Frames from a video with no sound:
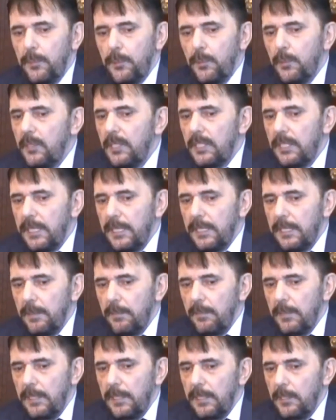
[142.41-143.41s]
Bütün iş
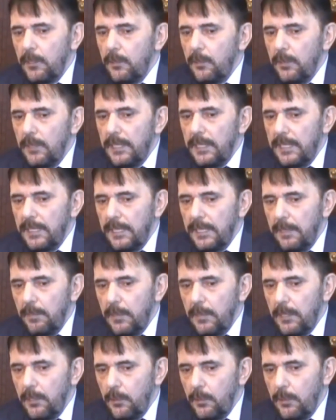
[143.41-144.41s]
adamlarına şunu
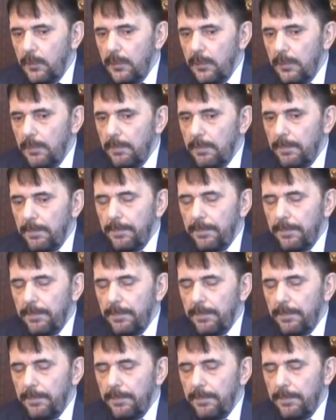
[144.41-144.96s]
seslenmek istiyorum.